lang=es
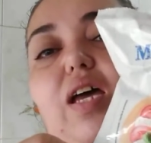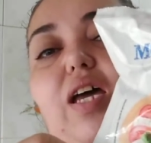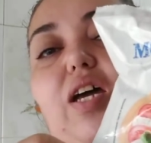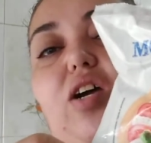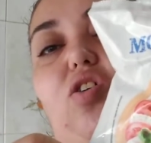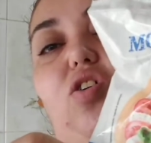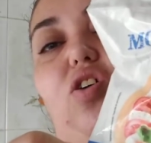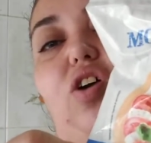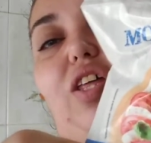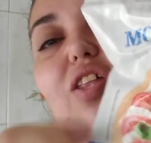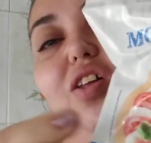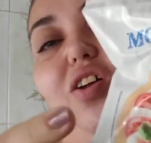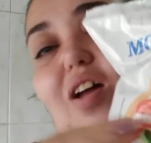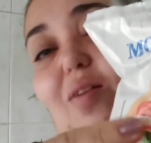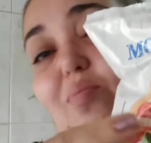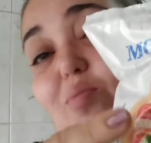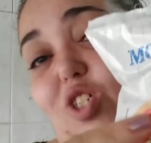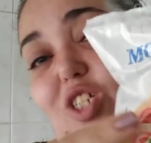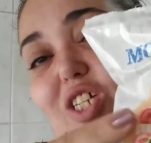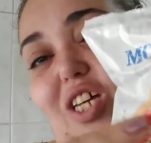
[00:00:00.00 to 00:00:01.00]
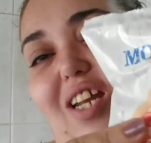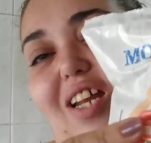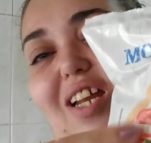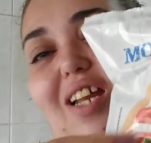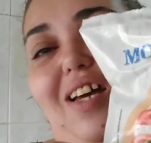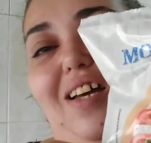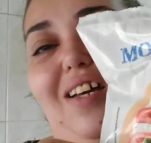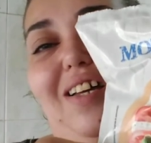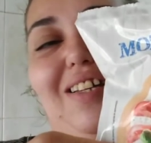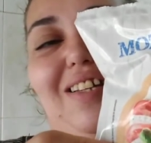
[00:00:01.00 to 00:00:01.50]
He cogido la
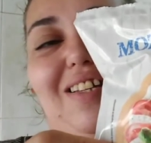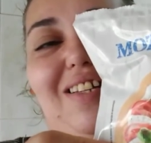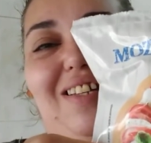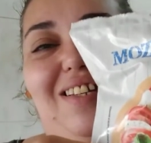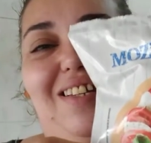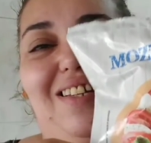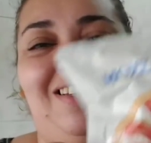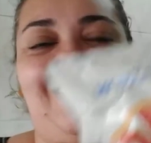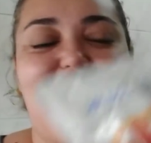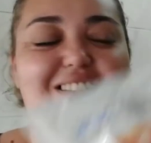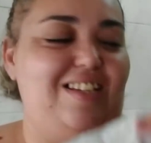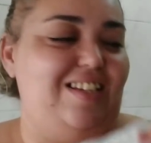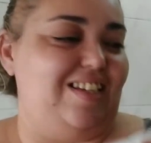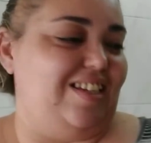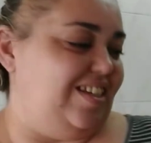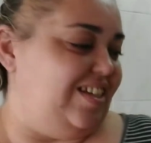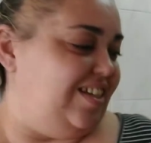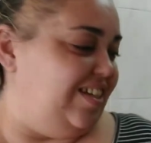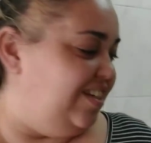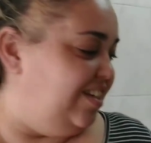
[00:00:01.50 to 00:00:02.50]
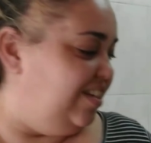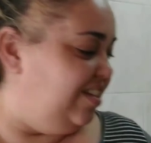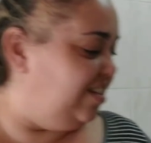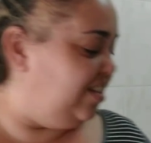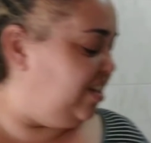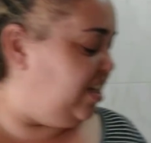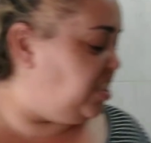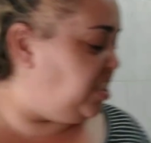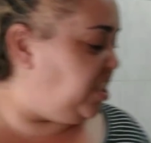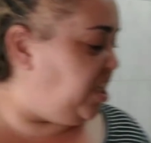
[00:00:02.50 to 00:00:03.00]
mozzarella.
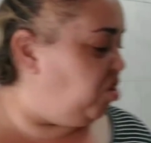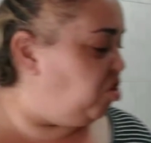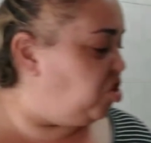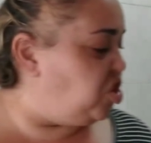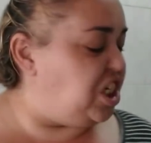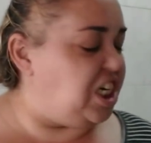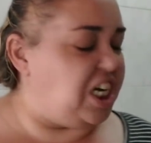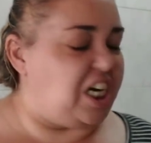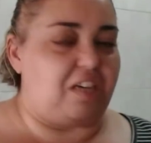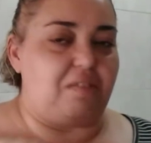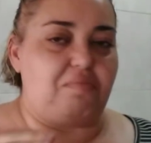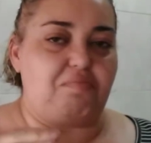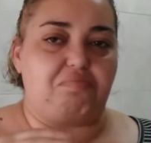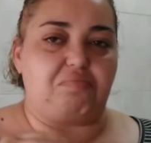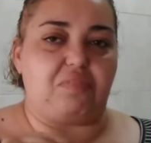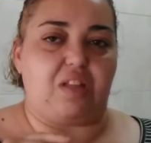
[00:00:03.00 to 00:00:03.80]
Que esta noche la haré